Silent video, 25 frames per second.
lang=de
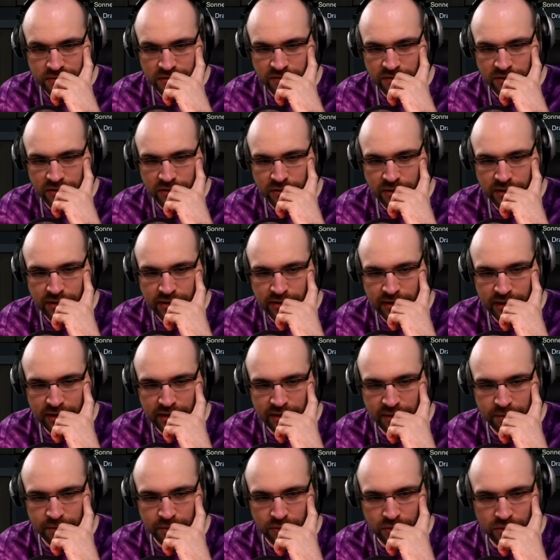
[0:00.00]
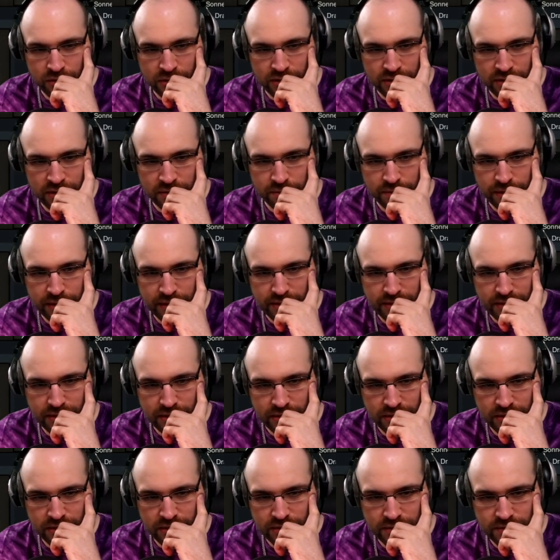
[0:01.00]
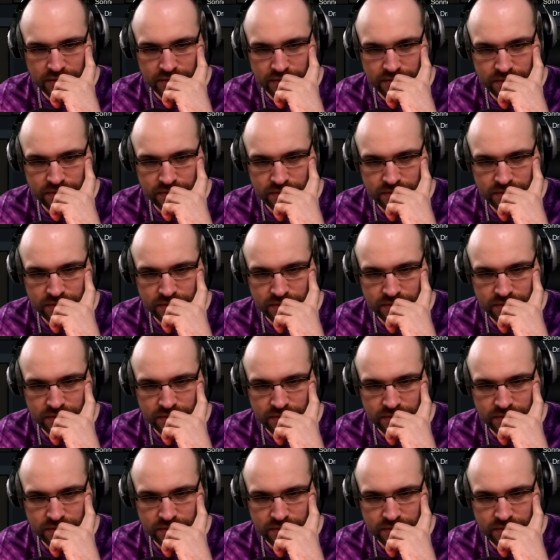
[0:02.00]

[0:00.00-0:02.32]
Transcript: Ich würde sogar sagen, die Bögen sind besser, oder?